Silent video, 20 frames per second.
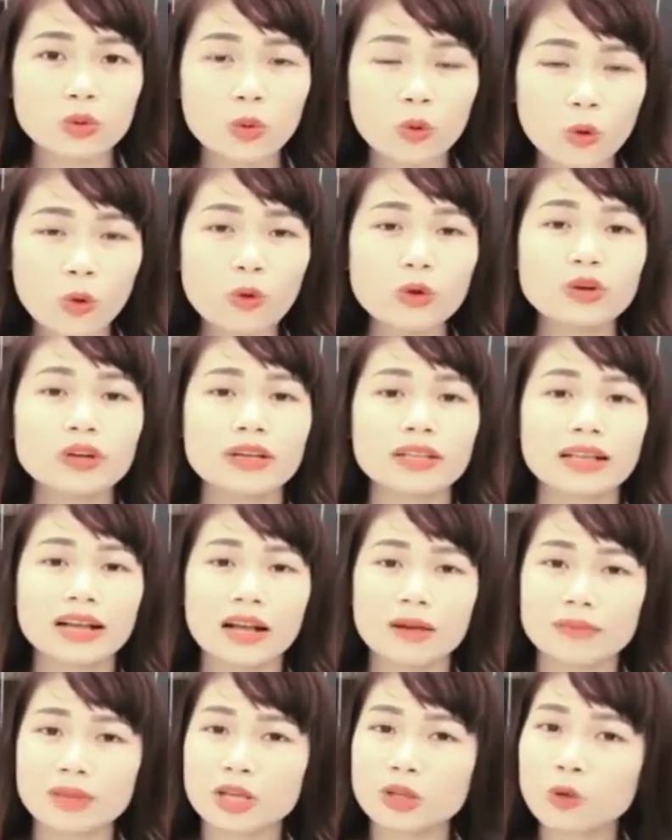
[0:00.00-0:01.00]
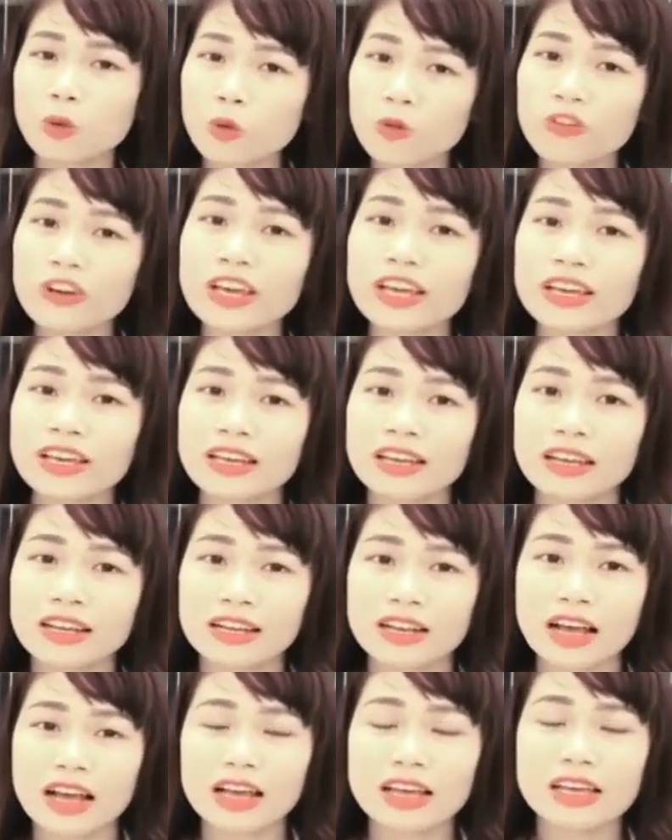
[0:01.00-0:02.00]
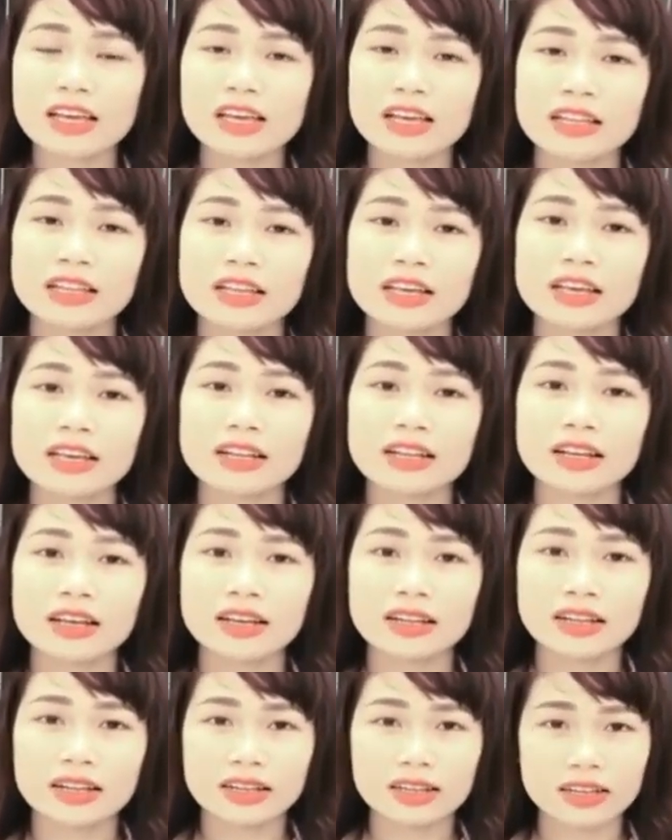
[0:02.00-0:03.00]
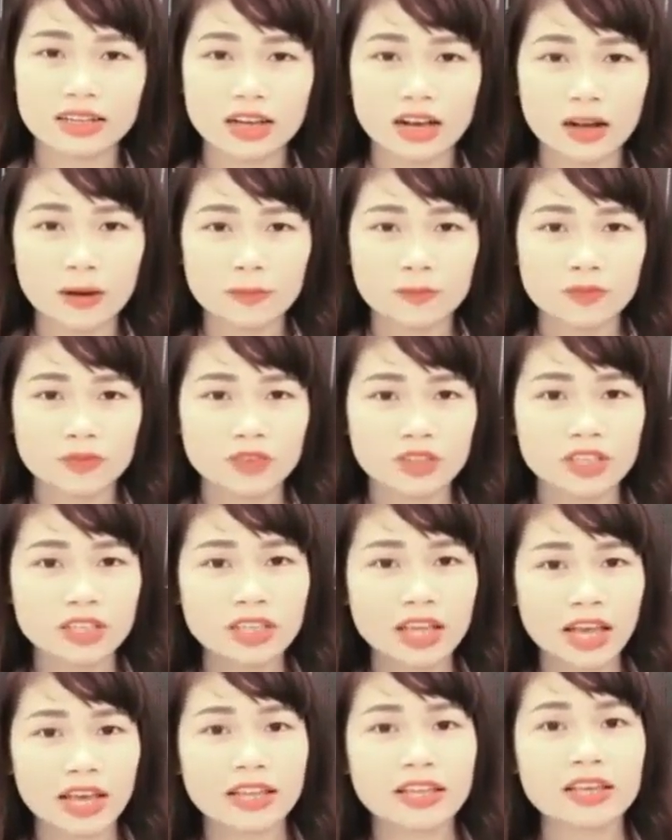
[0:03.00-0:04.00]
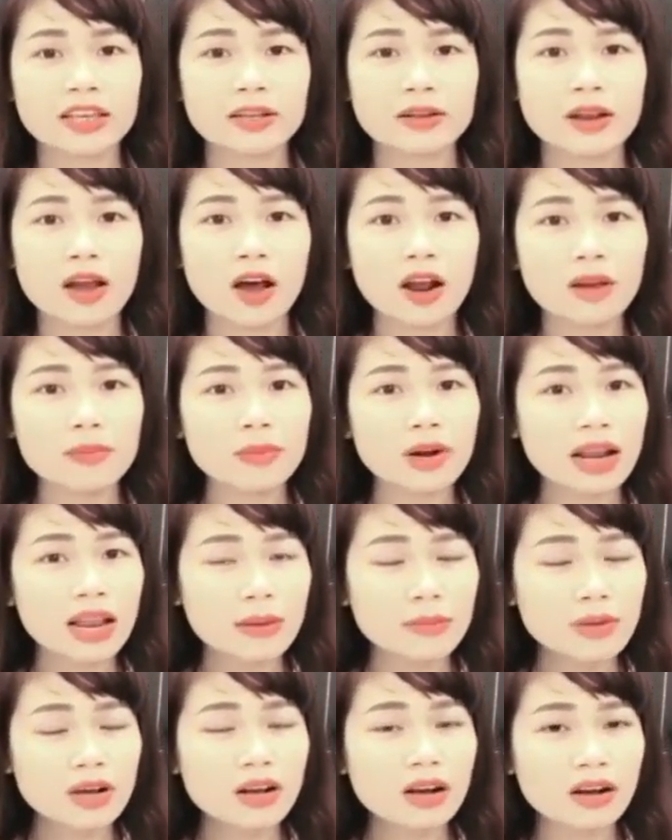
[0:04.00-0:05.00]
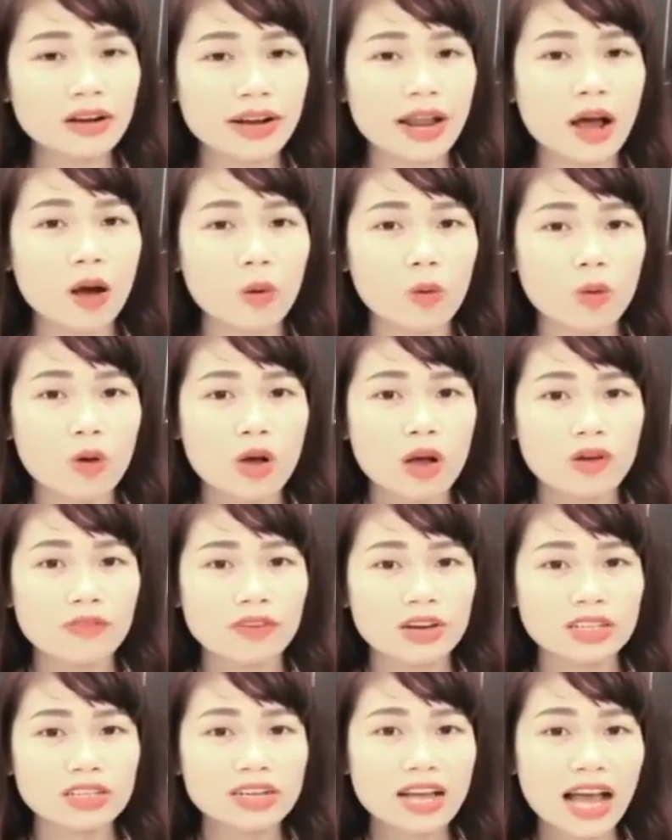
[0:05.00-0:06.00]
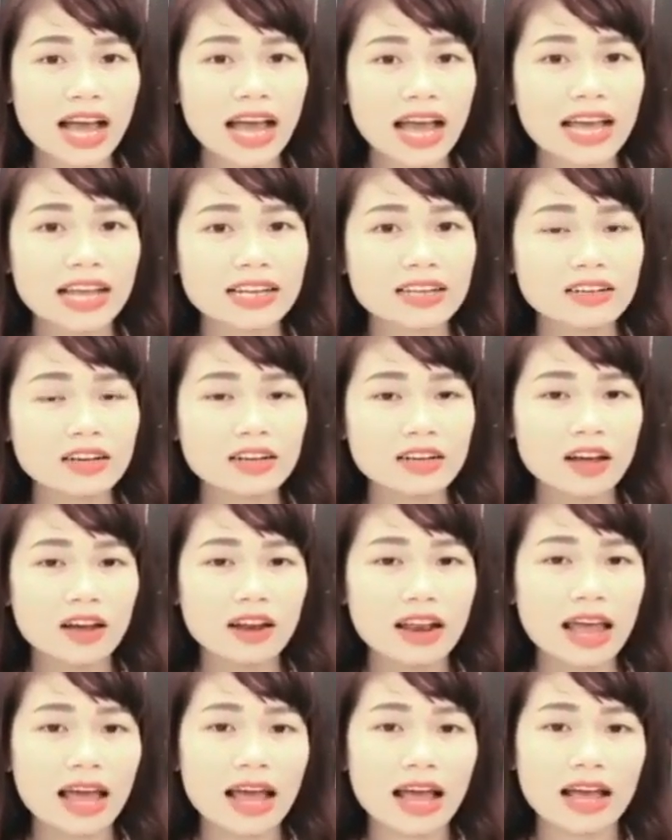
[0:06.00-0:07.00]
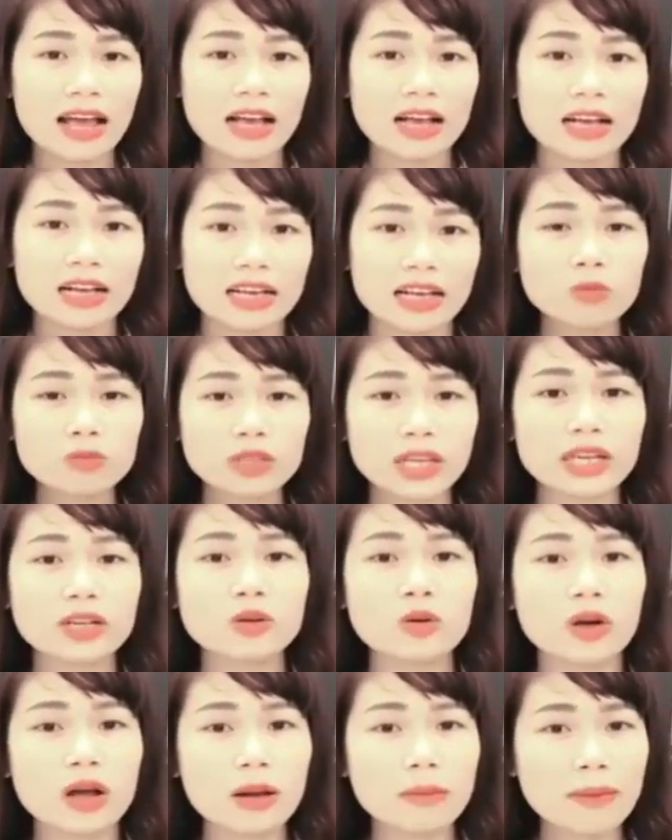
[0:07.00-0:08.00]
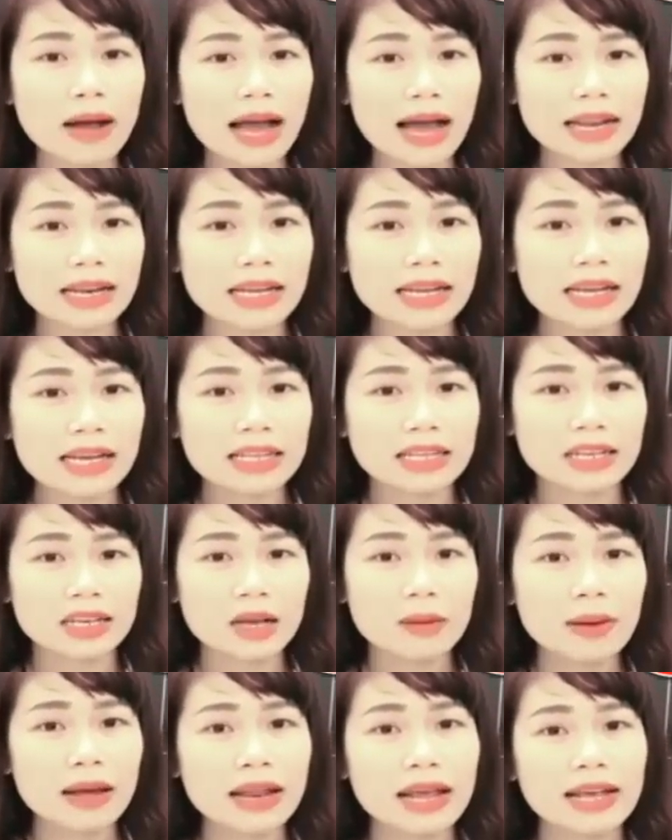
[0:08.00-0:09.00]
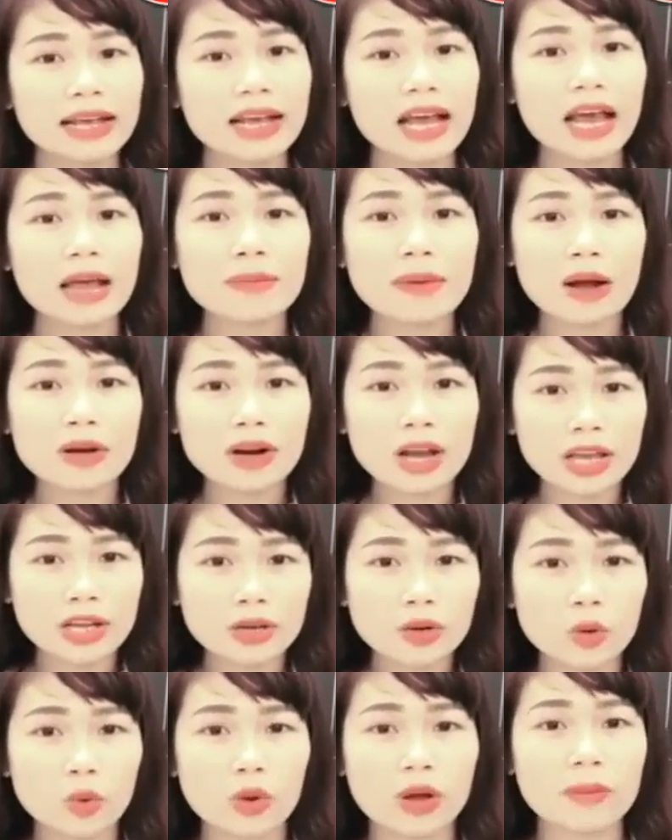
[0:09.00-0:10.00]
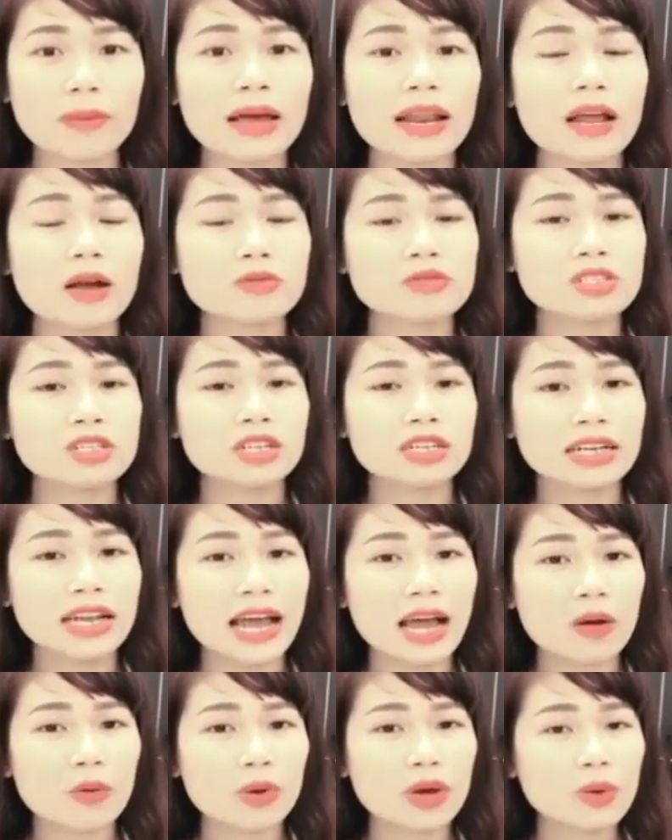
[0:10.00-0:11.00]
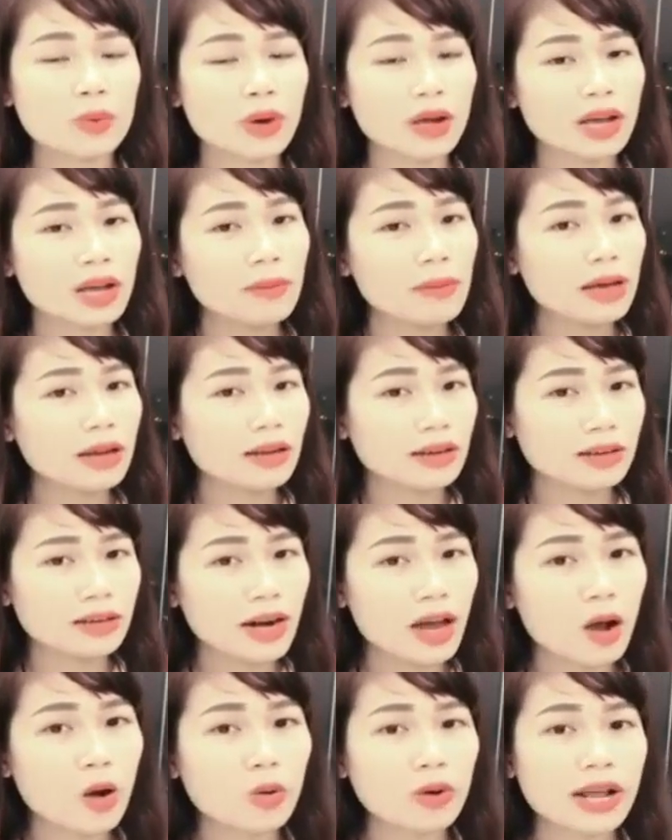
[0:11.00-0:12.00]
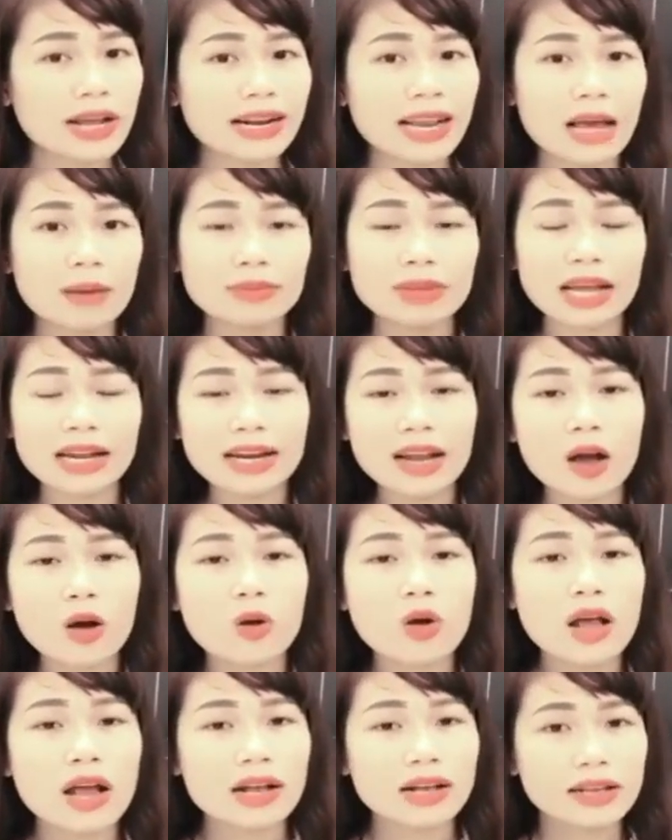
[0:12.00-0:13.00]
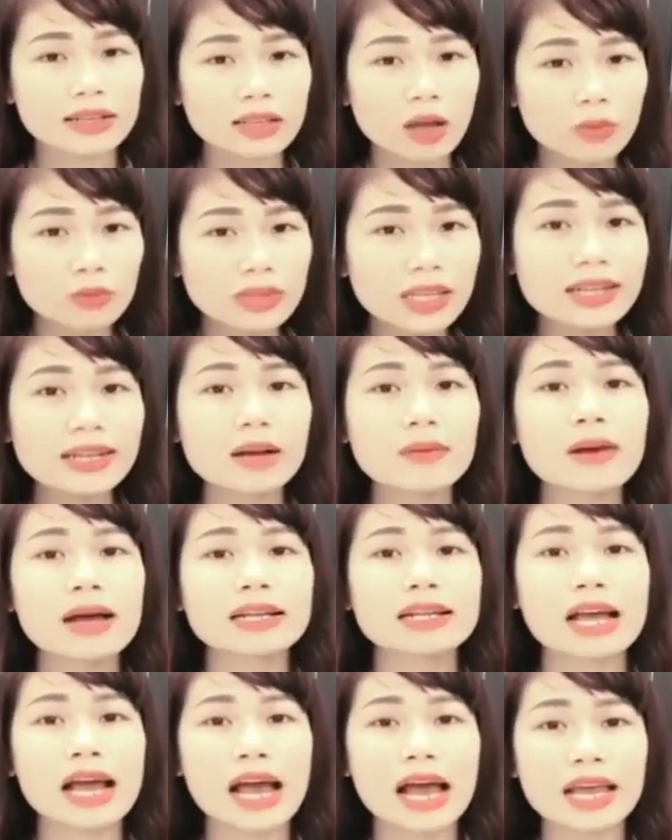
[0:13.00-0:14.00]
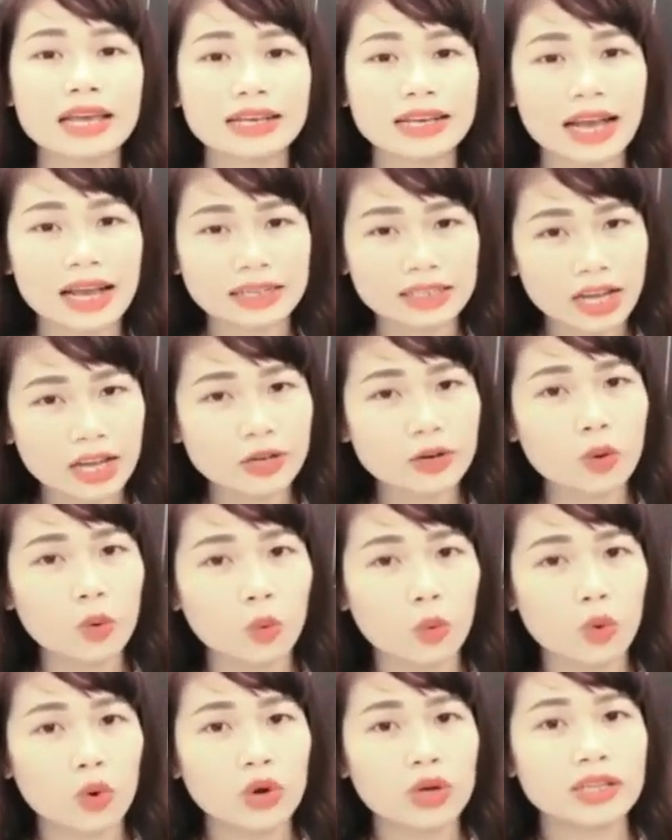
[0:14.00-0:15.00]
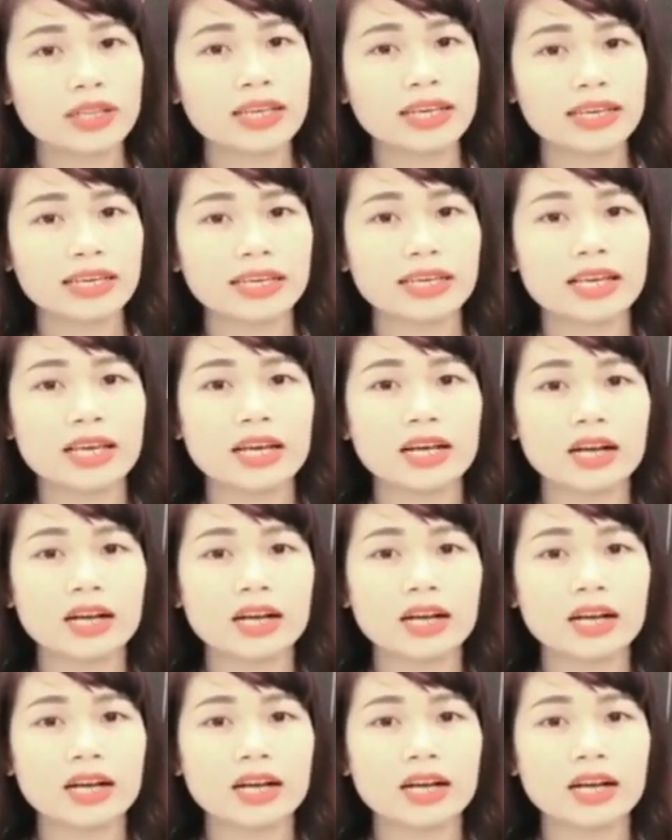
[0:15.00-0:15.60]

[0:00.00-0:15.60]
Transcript: thu hút người ta cảm thấy thú vị vị đấy thì thì thì à, như thế thì đó mới là bước khởi đầu và thứ hai nữa đó là thông tin của các bạn thì các bạn hãy khai báo đầy đủ các bạn học trường nào quê quán các bạn ở đâu đang làm tại đâu thông tin các bạn khai càng đầy đủ thì